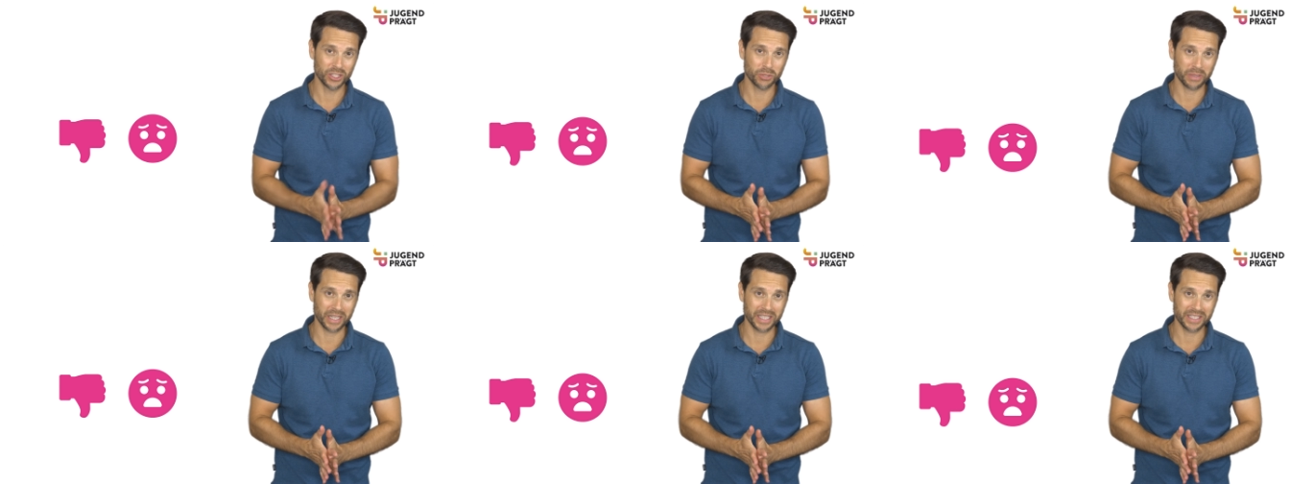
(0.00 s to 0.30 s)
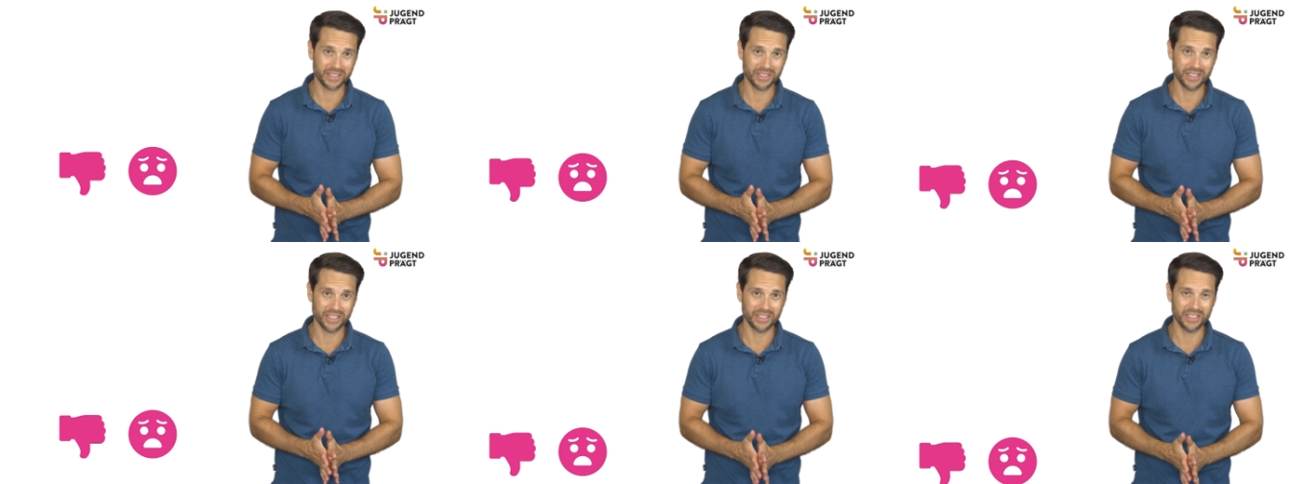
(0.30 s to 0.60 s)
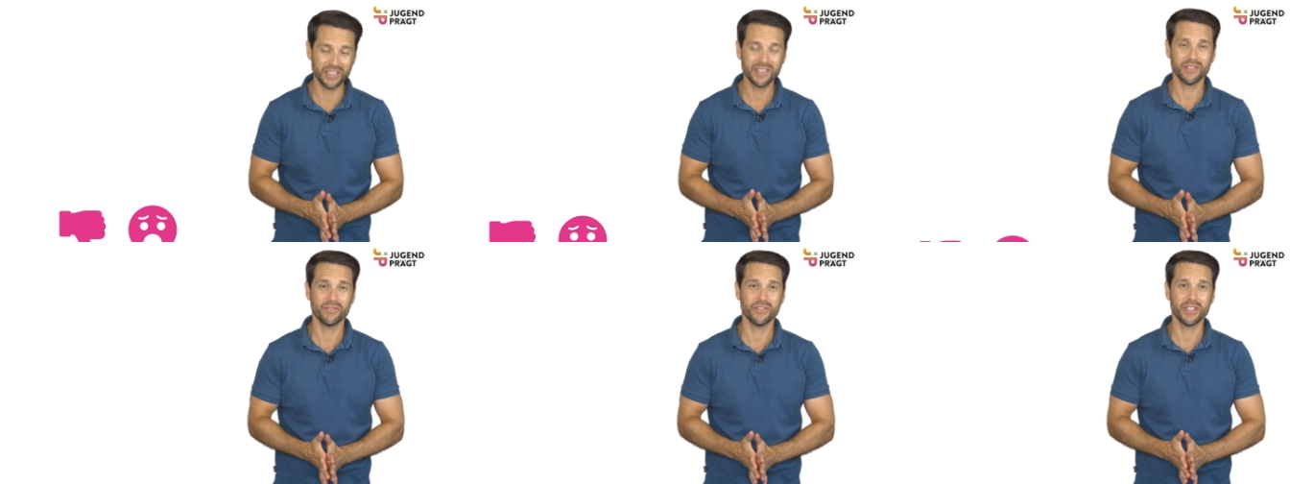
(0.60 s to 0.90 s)
sprechen in
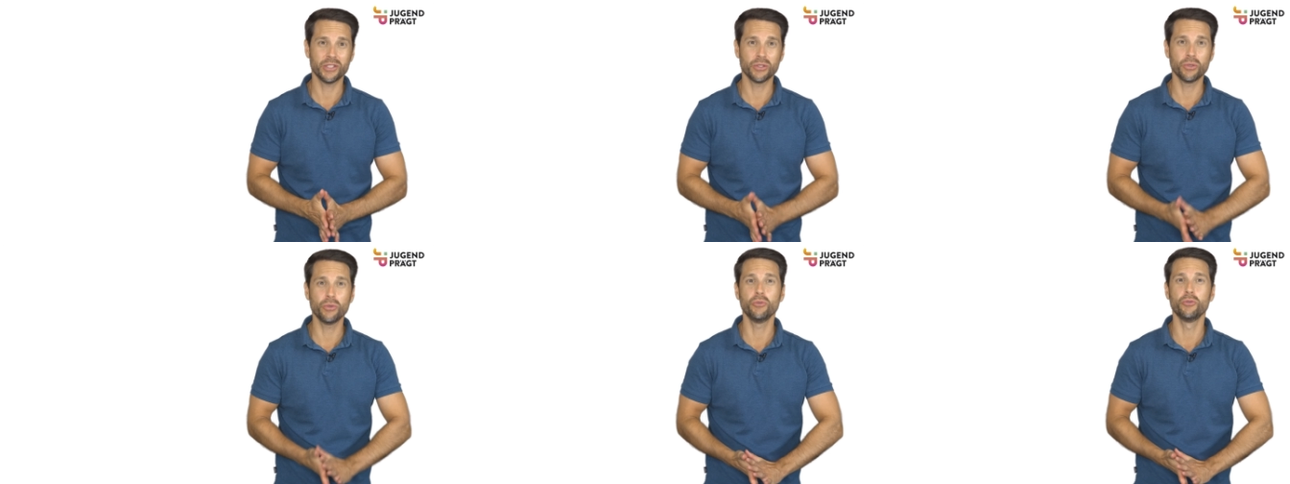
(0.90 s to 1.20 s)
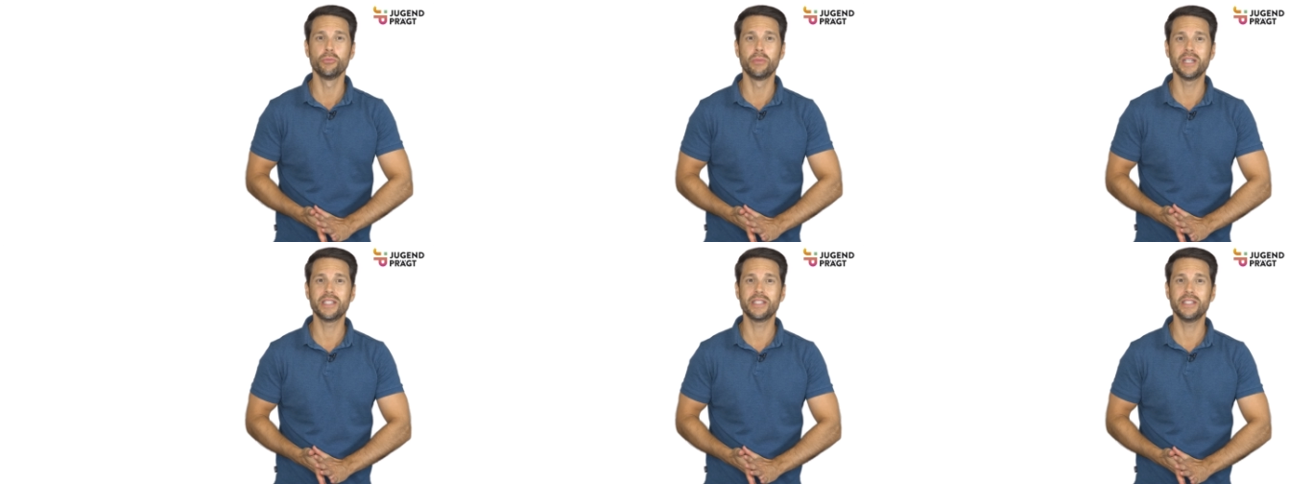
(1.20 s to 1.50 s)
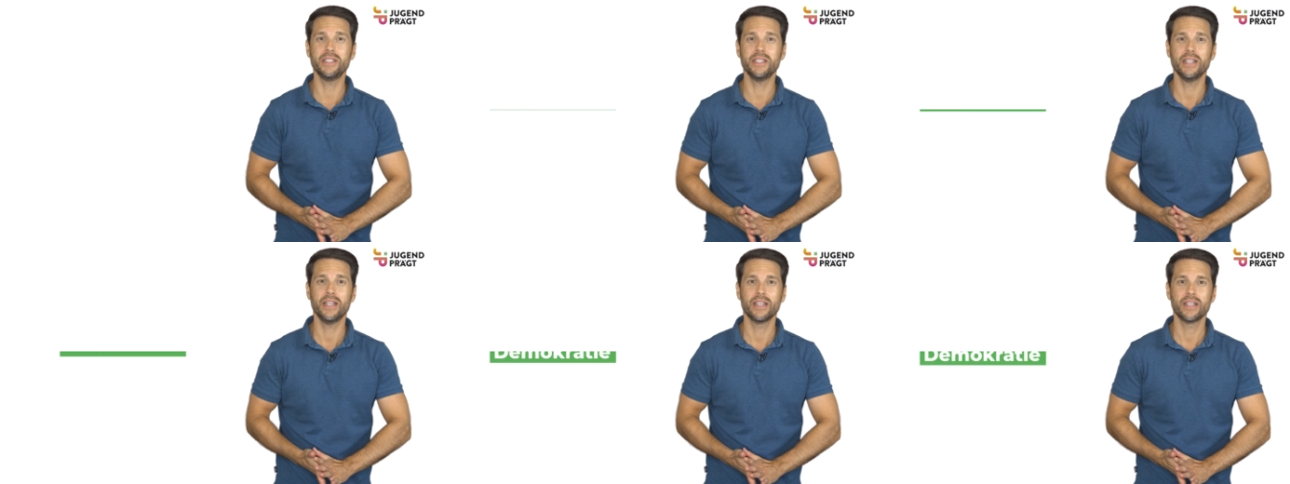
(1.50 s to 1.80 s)
diesem Video über
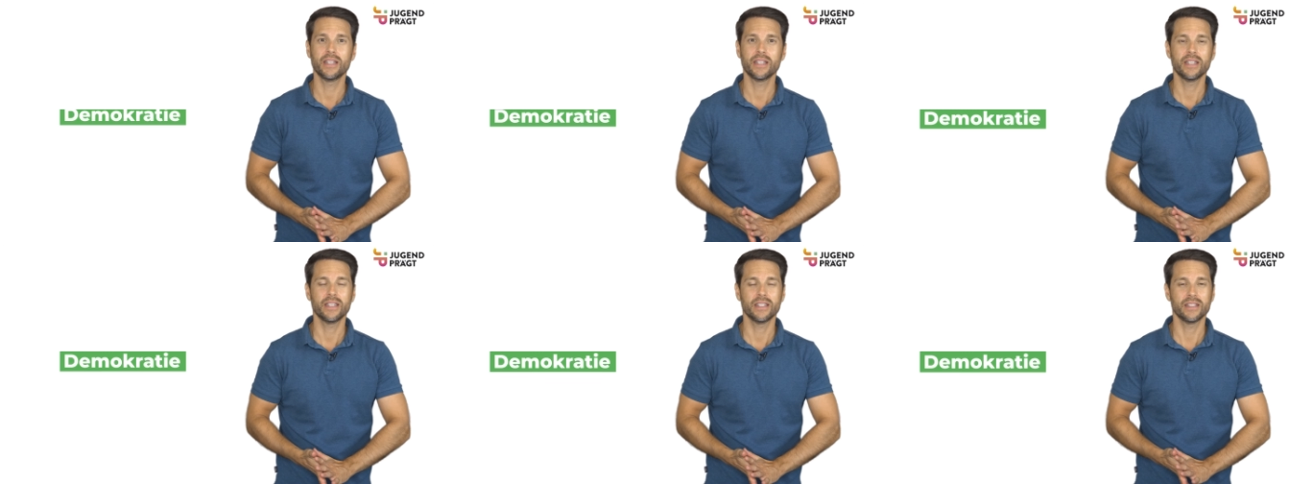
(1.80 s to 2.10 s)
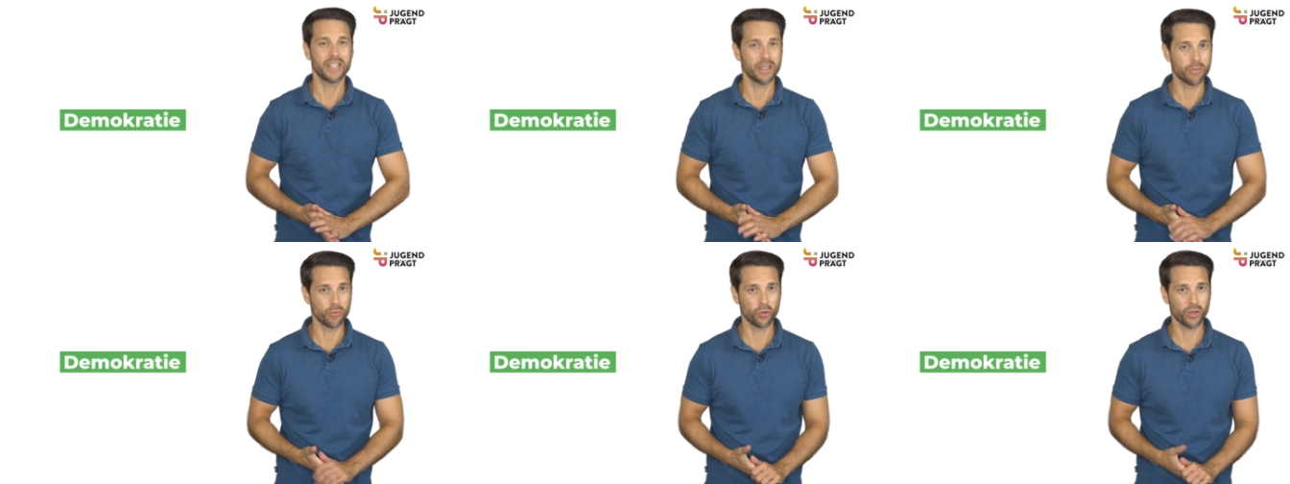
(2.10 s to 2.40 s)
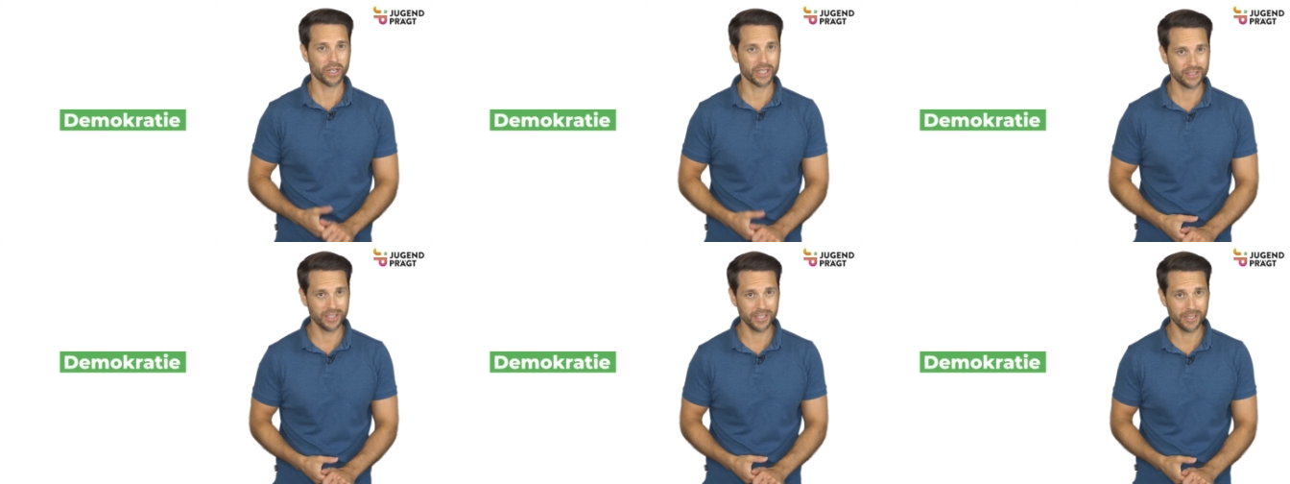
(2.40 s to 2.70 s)
die
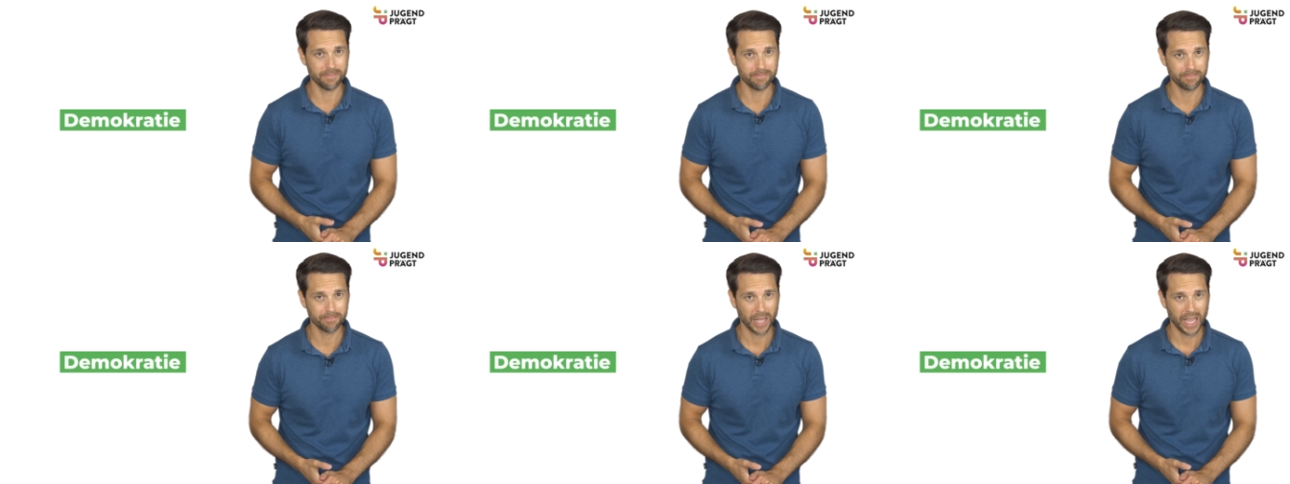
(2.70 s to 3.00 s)
Demokratie.